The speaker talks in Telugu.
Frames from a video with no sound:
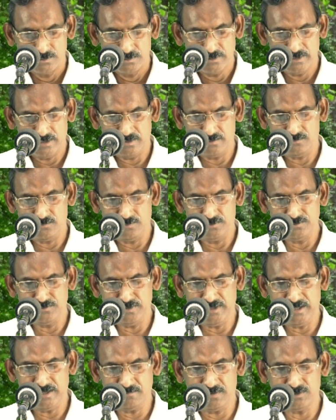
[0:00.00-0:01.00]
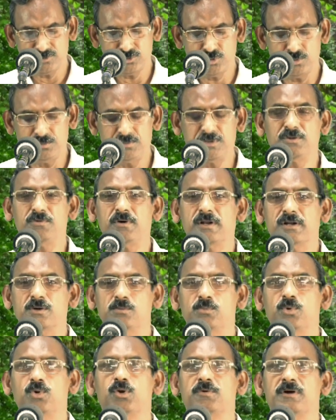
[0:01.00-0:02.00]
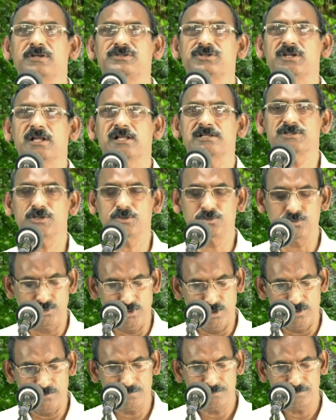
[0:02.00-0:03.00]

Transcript: ఇరవై నుండి ఇరవై తొమ్మిది వరకు మూడు వచనాలు చదువుదాం